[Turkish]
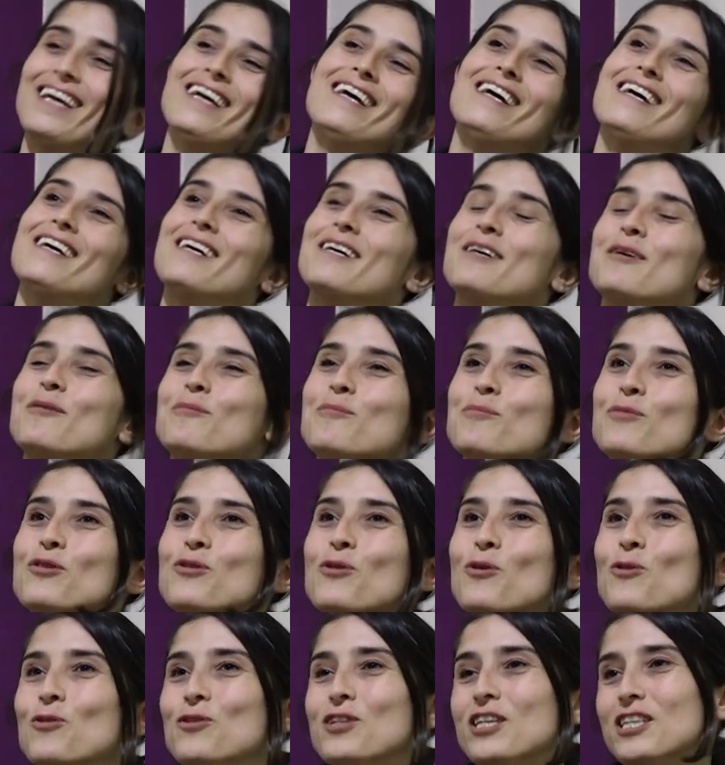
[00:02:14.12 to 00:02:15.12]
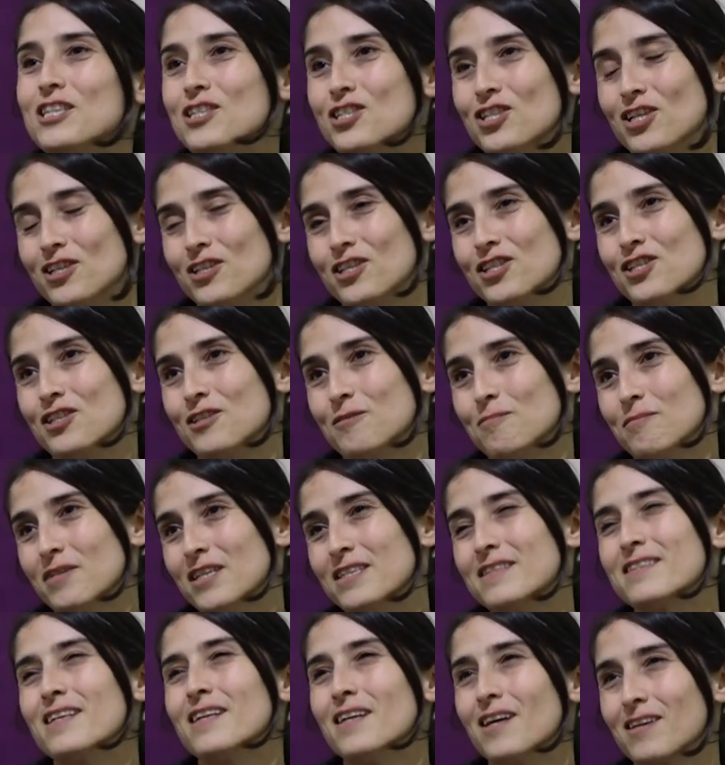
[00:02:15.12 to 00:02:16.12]
E, bu konuları çalıştım.
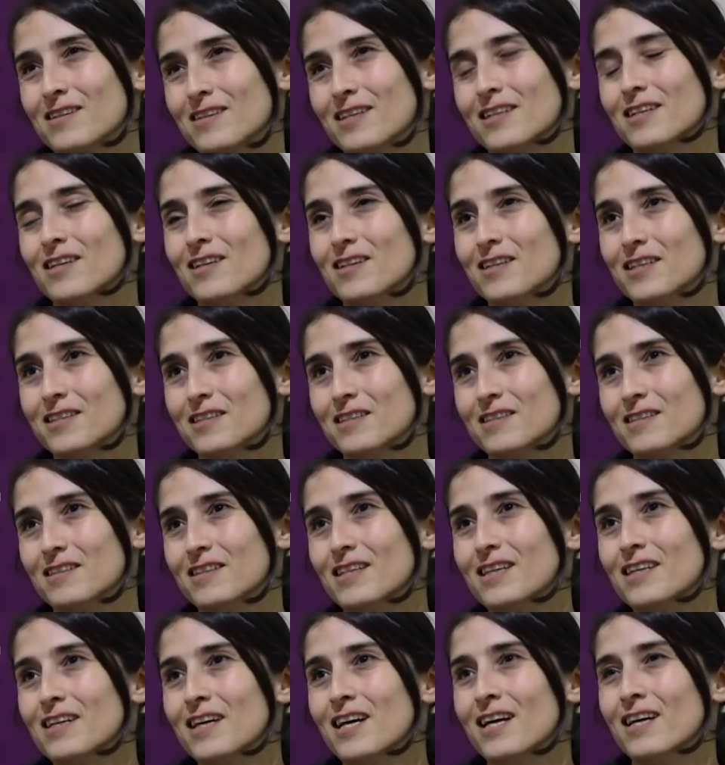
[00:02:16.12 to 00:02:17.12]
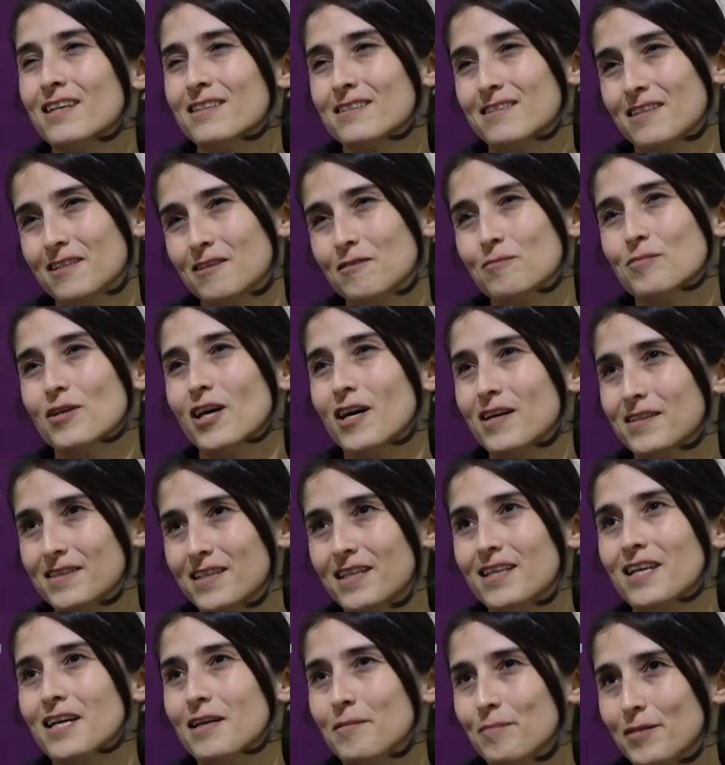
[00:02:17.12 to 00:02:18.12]
İnsan hakları alanında sanırım daha
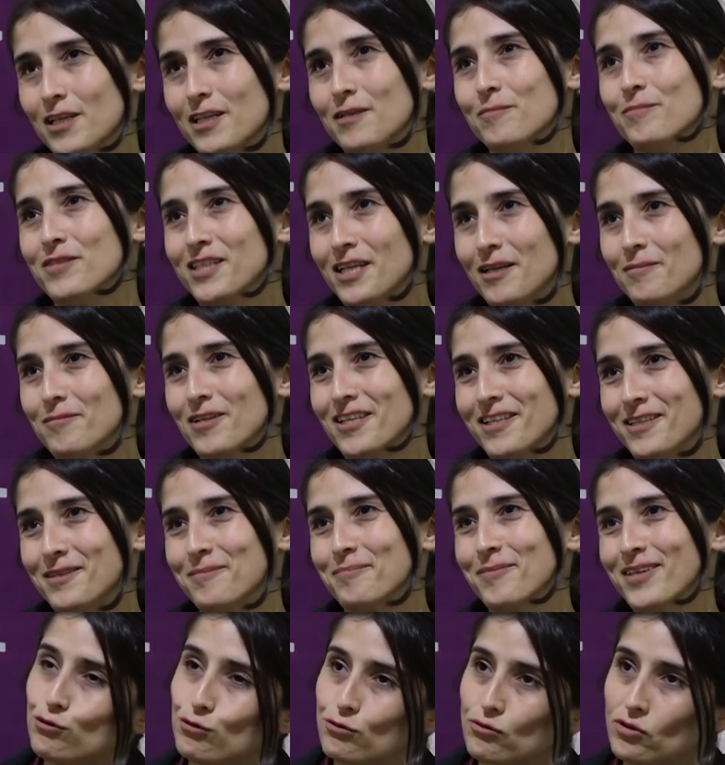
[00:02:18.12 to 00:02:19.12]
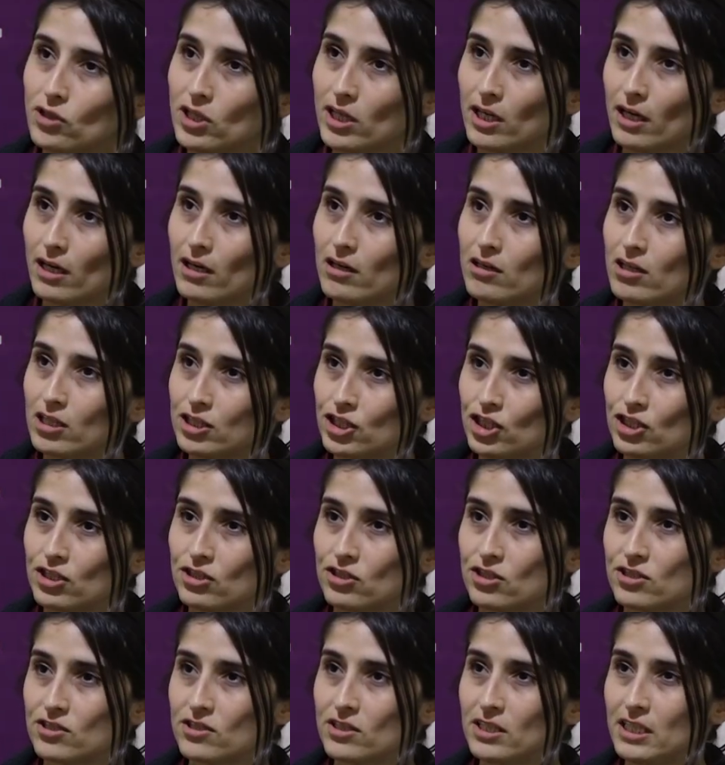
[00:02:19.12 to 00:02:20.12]
deneyimliyim diyebilirim. Türkiye
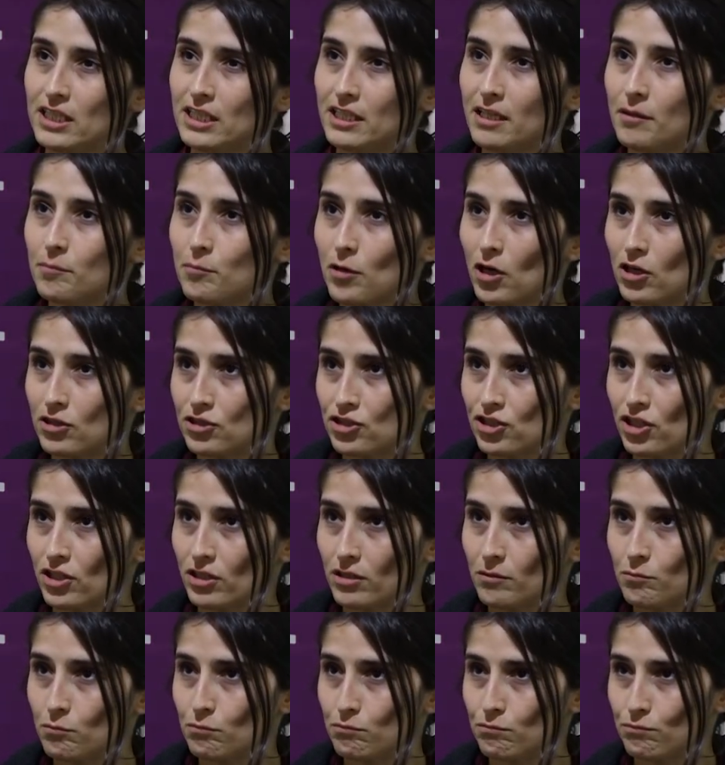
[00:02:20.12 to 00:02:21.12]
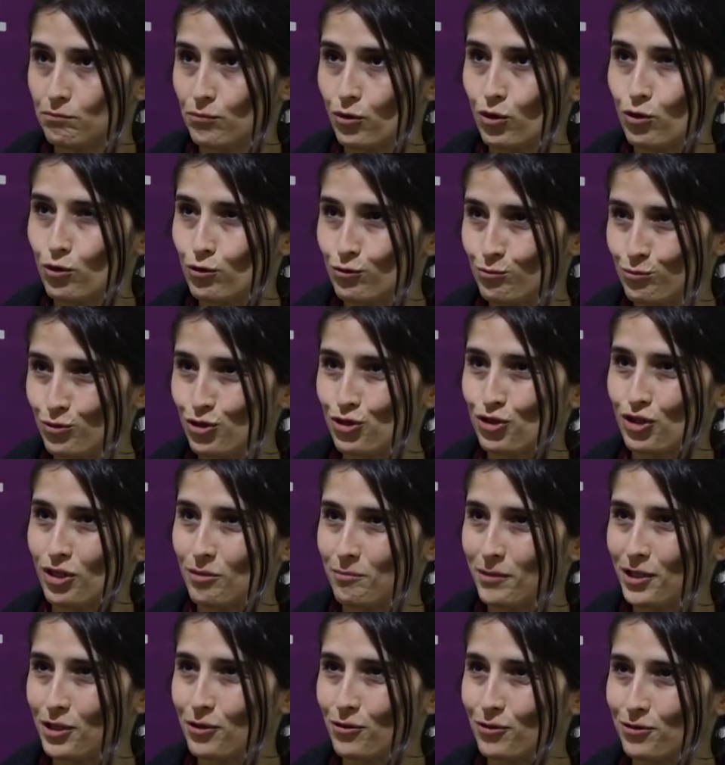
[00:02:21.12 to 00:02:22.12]
açıkçası iki parçaya bölünmüş
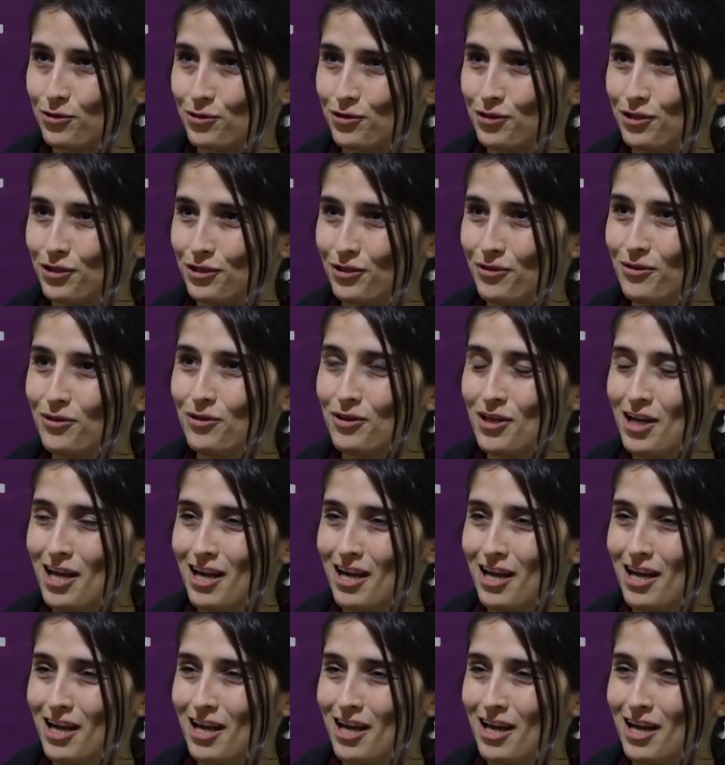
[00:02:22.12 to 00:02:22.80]
gibi görünüyor.